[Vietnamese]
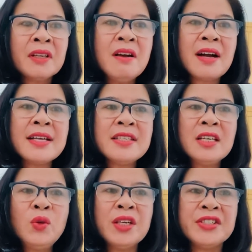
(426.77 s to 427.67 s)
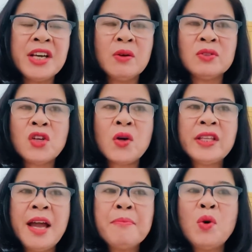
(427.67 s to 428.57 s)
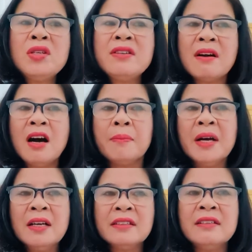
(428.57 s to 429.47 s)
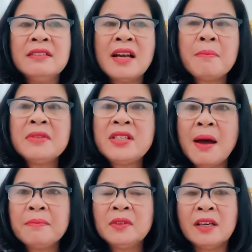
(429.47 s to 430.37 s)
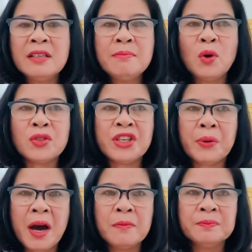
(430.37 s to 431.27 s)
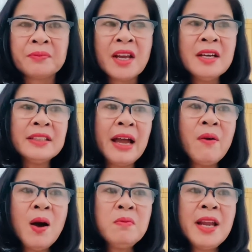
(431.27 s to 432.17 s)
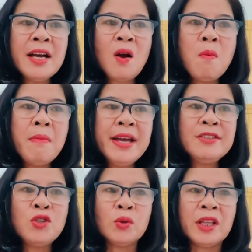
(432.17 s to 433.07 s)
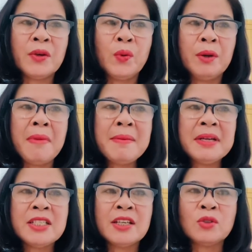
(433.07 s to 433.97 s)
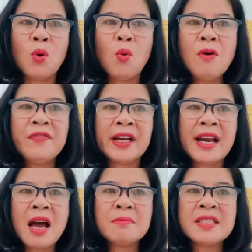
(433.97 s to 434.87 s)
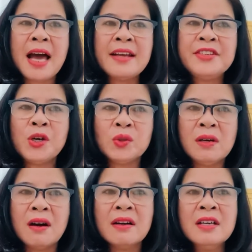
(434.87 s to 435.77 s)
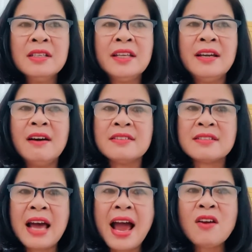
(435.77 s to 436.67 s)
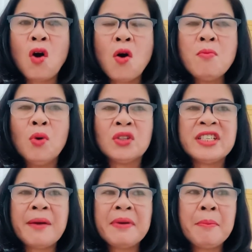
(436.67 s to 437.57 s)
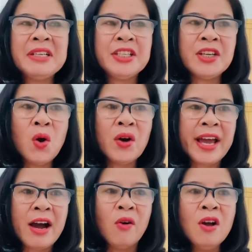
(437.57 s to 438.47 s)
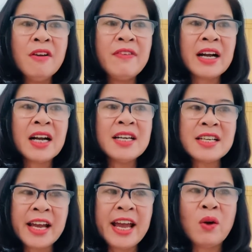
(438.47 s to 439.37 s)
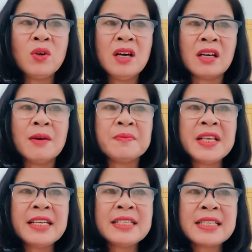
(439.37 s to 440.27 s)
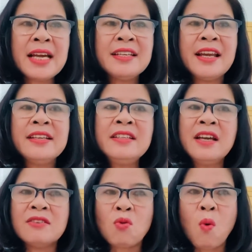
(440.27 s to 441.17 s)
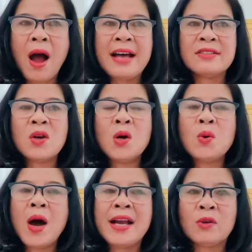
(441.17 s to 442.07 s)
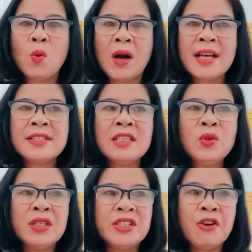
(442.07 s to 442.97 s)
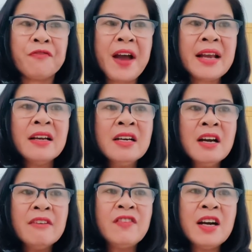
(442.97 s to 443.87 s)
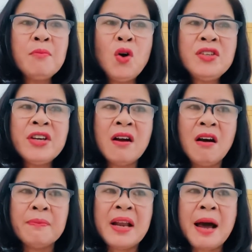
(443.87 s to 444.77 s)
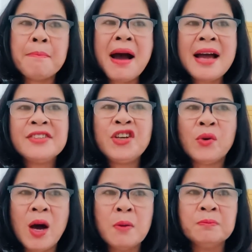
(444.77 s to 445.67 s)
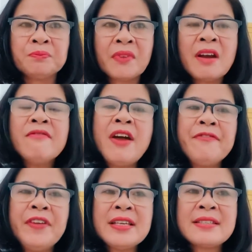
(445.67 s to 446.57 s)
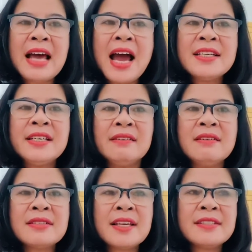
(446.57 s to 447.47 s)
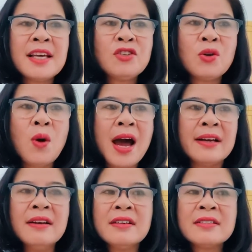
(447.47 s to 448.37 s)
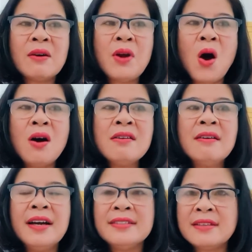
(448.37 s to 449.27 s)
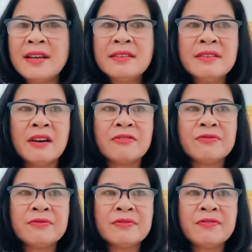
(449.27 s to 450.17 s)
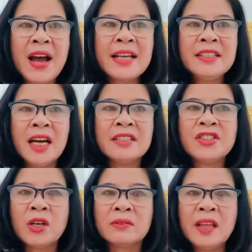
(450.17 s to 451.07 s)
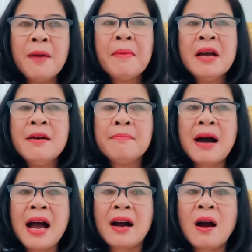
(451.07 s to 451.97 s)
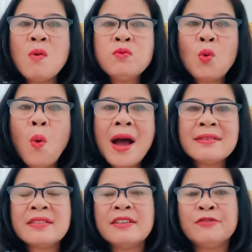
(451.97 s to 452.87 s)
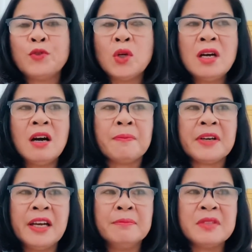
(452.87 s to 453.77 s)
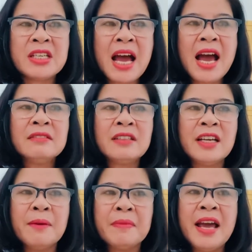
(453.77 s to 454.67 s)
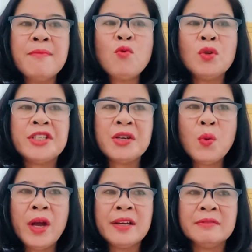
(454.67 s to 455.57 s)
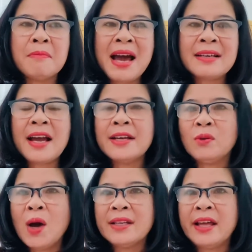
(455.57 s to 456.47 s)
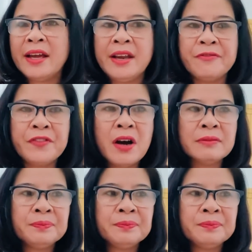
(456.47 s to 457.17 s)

Được ca sĩ Thủy Triều cho thêm mỗi trường hợp từ 500 tới 1 triệu đồng. Theo ông Lê Công Minh, Chủ tịch Ủy ban Mặt trận Tổ quốc Việt Nam xã Triệu Thượng, thì ở xã có 159 hộ nghèo và cận nghèo được lập danh sách đến nhận quà do đoàn của ca sĩ Thủy Triều phát, với mỗi trường hợp là 3 triệu đồng. Về phía xã chỉ đưa danh sách cho đoàn, sau đó người dân được phát nhận trực tiếp mà không qua sự phối hợp kiểm tra, kiểm đếm của chính quyền, ban ngành đoàn thể địa phương.